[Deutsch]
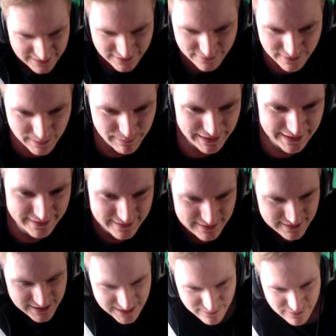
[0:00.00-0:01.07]
das war bad.
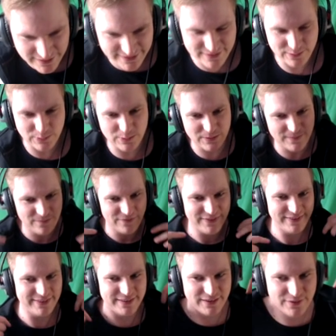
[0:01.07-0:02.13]
Geben wir zu,
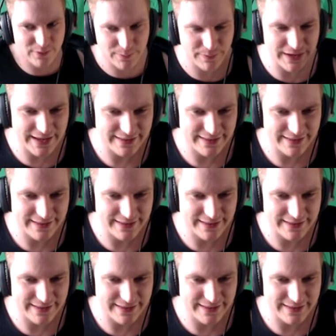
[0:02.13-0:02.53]
das war bad.